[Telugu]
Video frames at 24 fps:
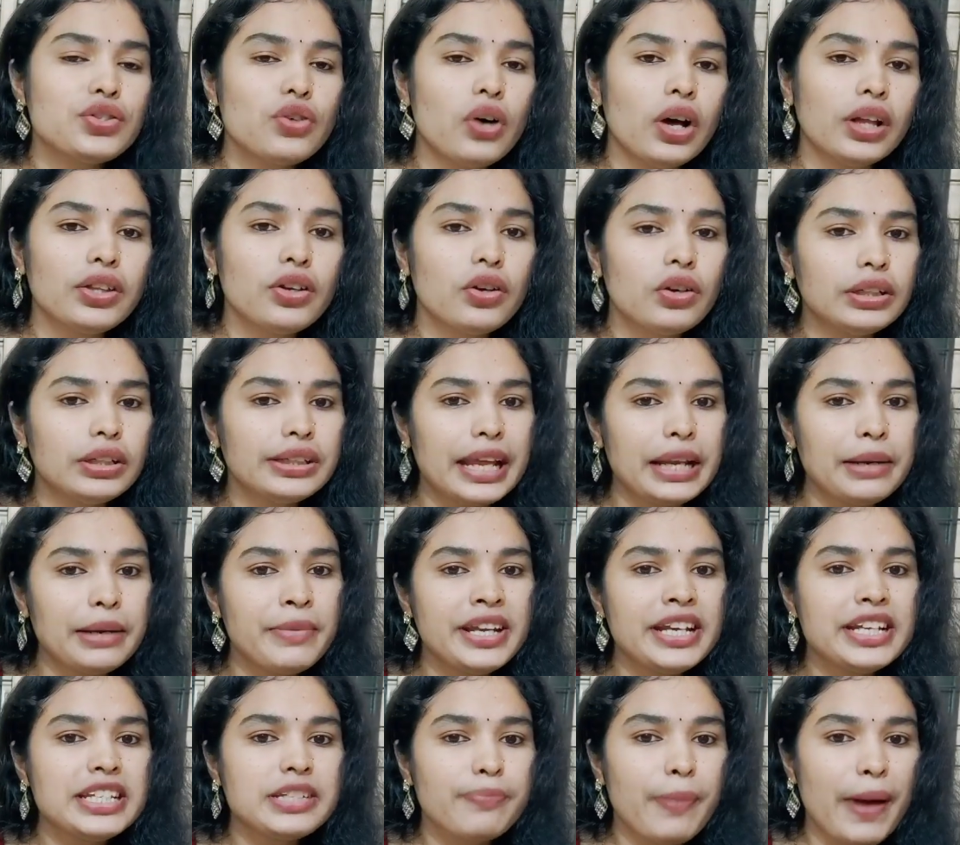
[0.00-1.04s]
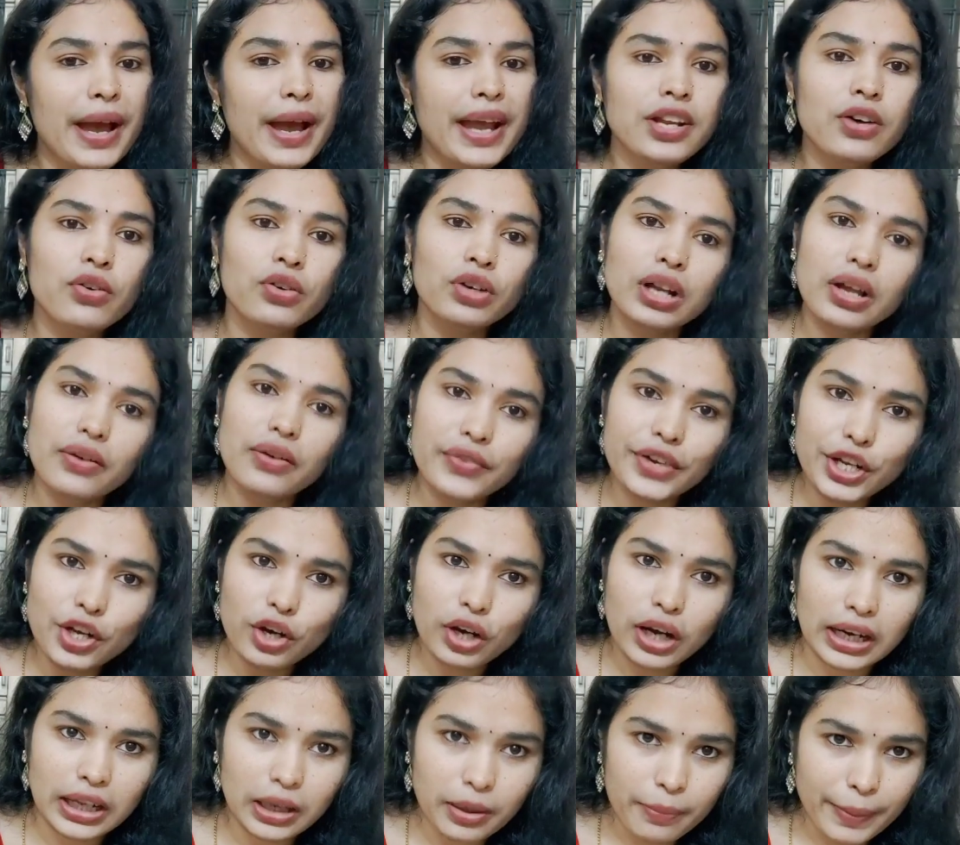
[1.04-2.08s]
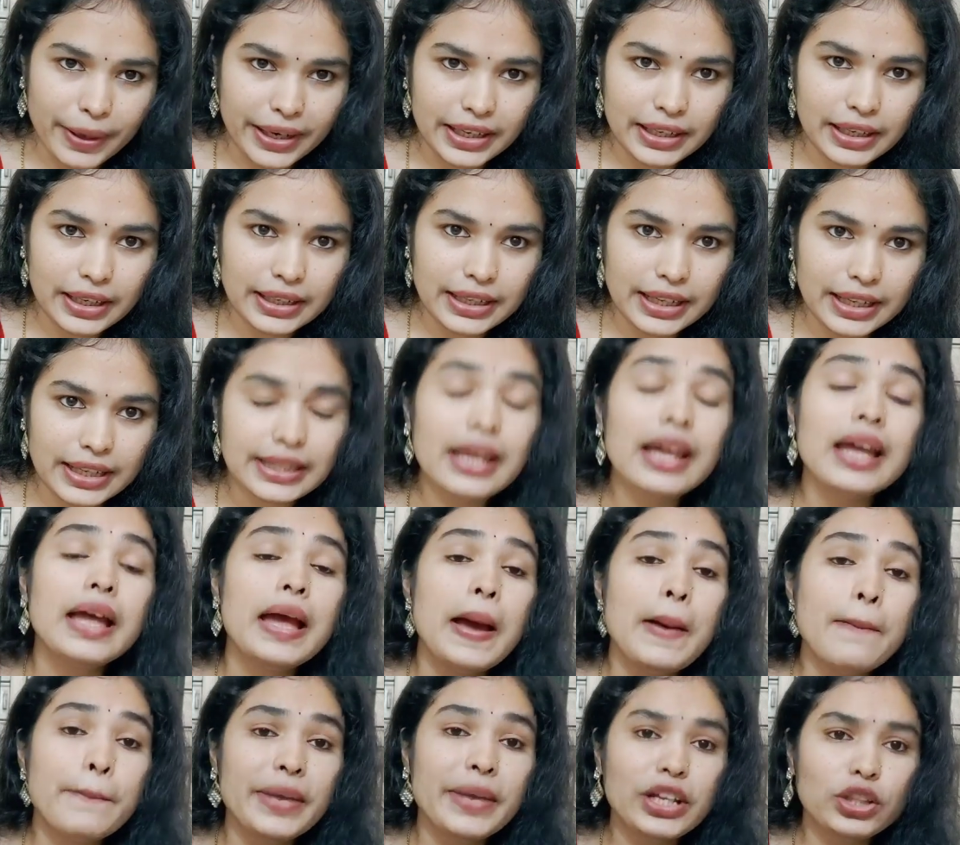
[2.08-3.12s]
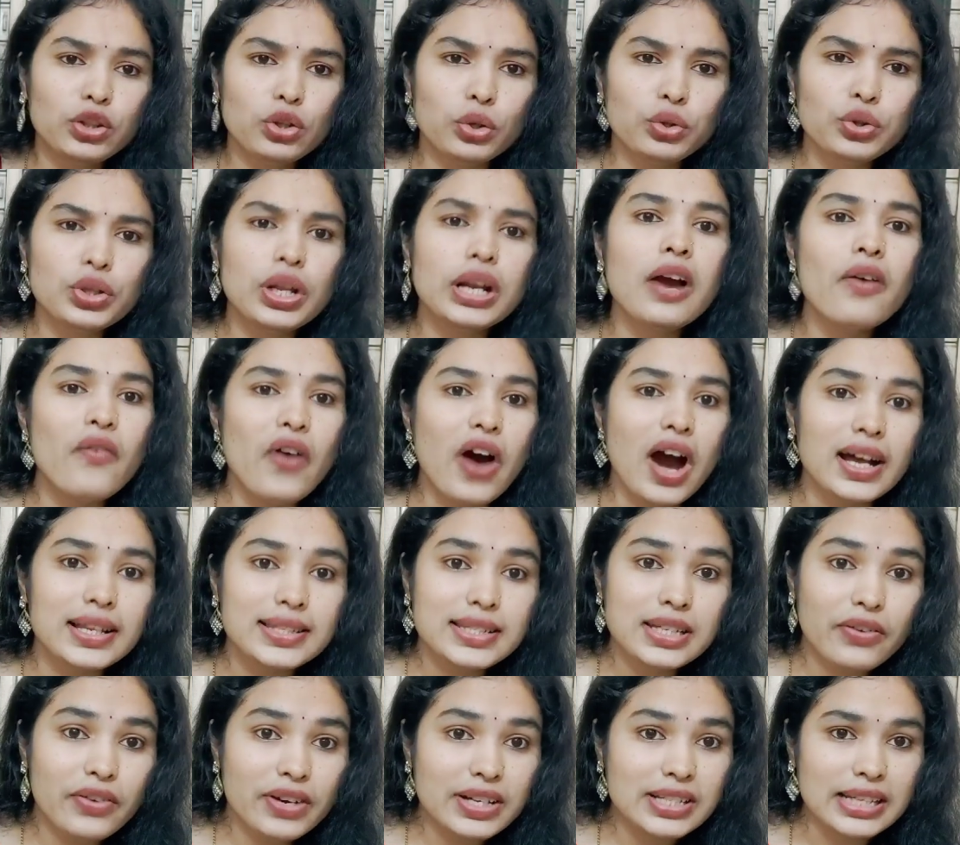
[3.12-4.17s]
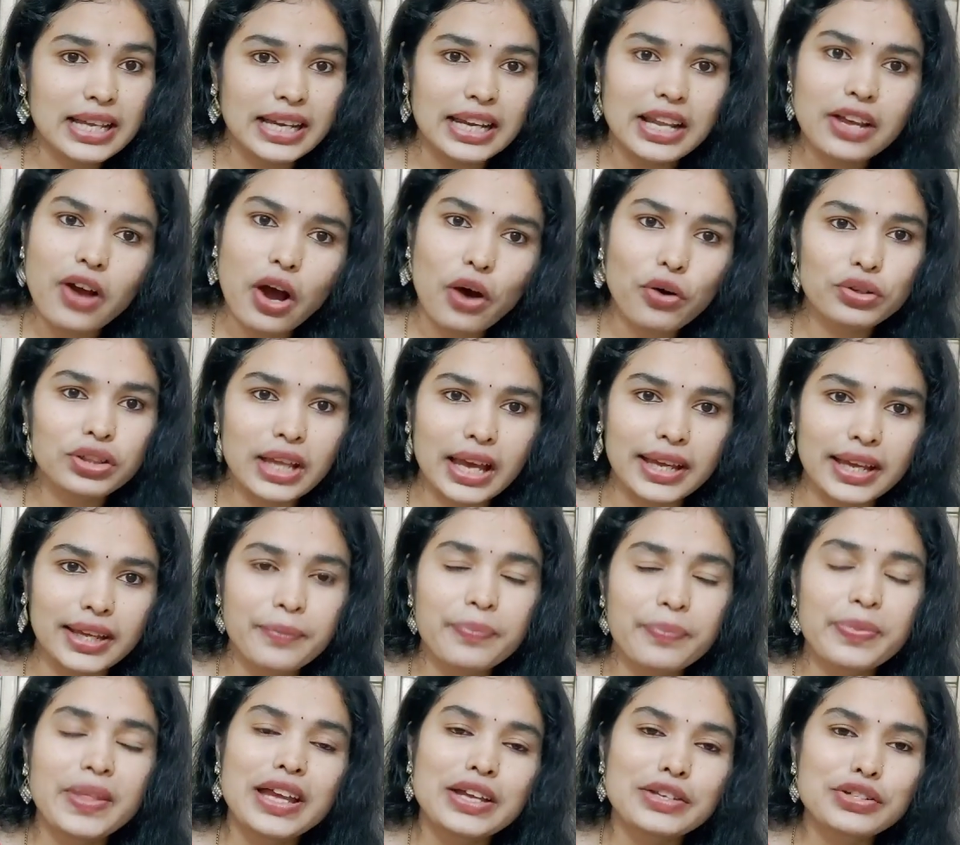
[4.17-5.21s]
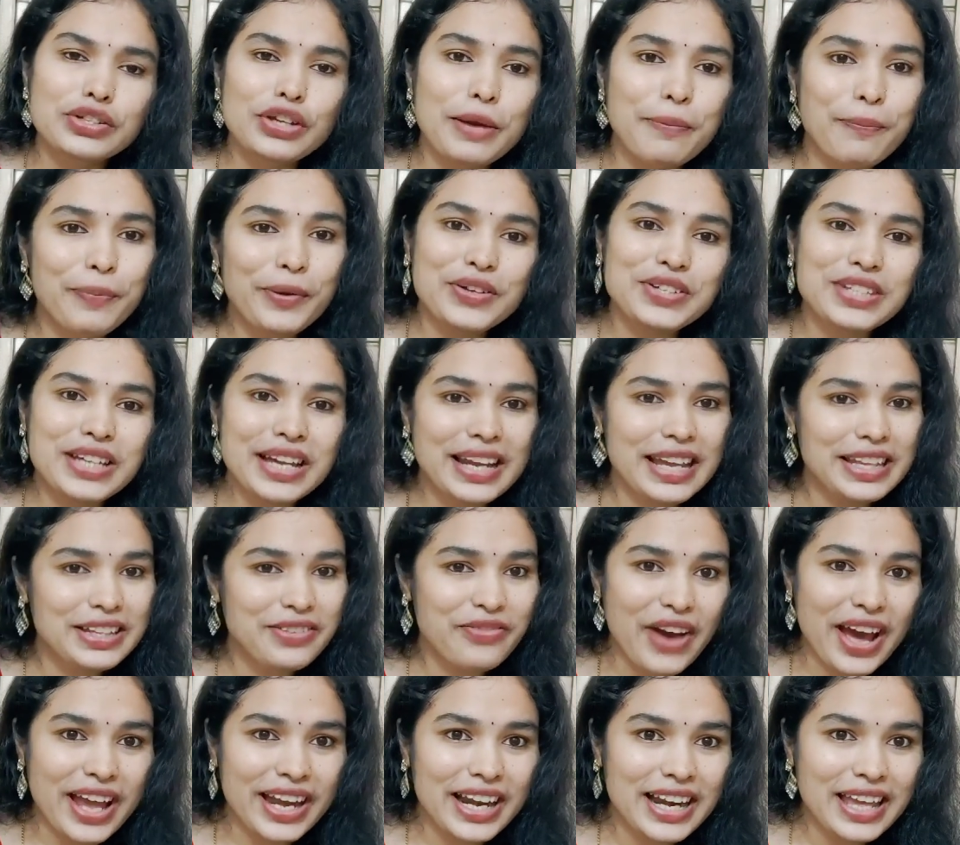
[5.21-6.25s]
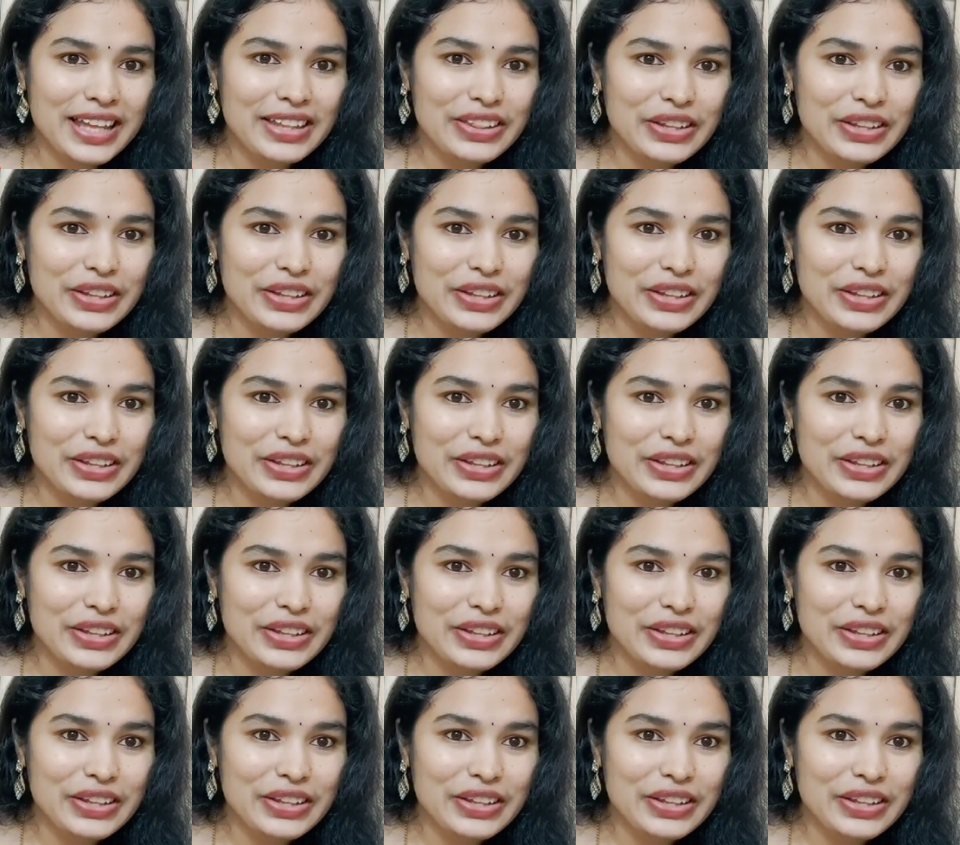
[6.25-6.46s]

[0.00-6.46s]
సో అందుకు టెన్ మినిట్స్ పైన ఉన్న వీడియో కనుక పెట్టినట్టయితే మీకు తొందరగా వాచ్ అవర్స్ అనేవి అవుతాయి సో ఎప్పుడో సరే అది వైరల్